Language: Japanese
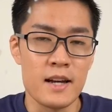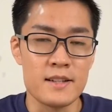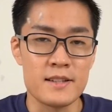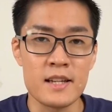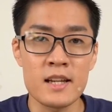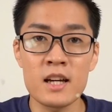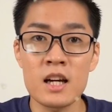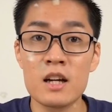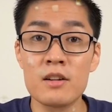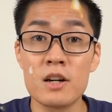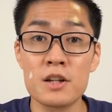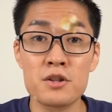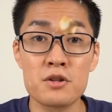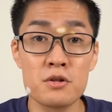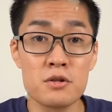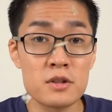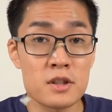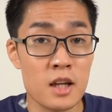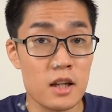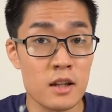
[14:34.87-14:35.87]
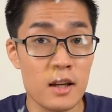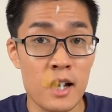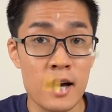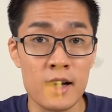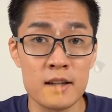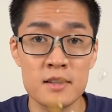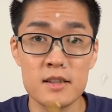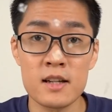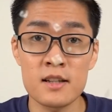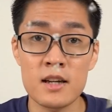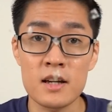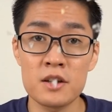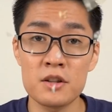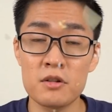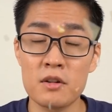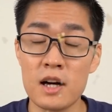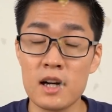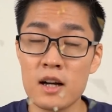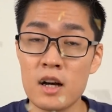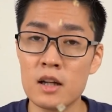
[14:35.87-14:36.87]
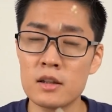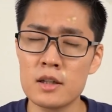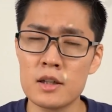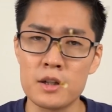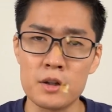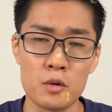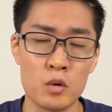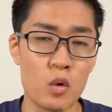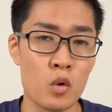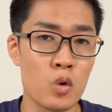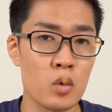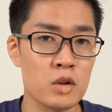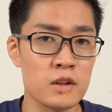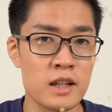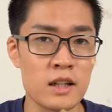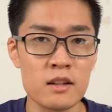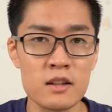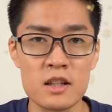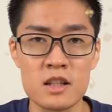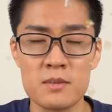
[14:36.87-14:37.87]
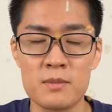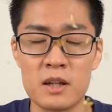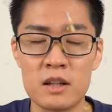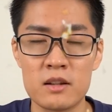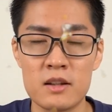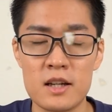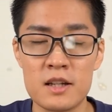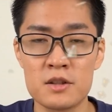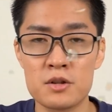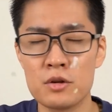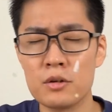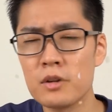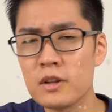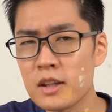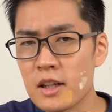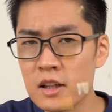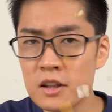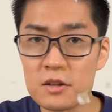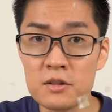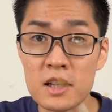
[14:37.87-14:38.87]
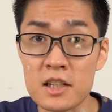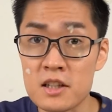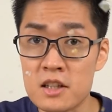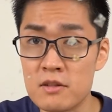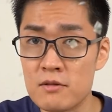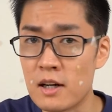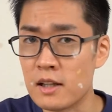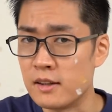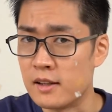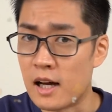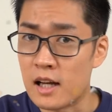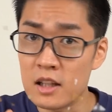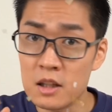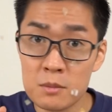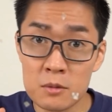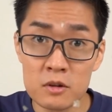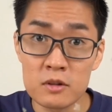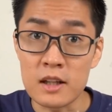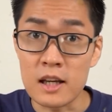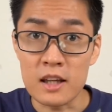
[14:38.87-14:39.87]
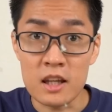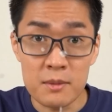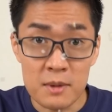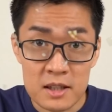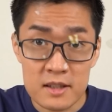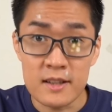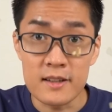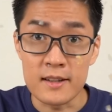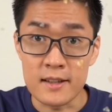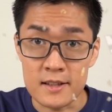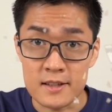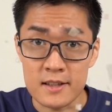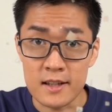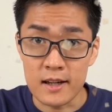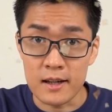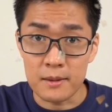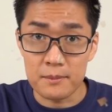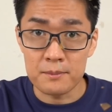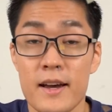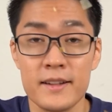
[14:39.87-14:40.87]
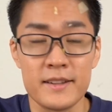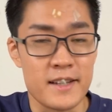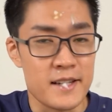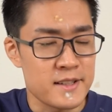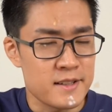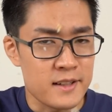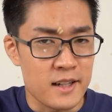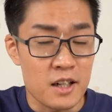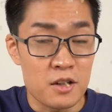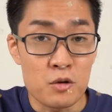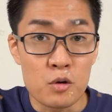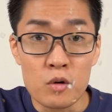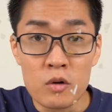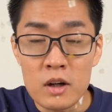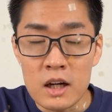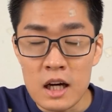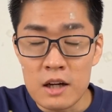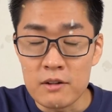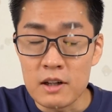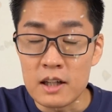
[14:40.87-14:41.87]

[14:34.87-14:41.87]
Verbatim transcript: 前回は抽選に外れた人がかなり多くなってしまってそういった人たちには何もできませんでしたですが今回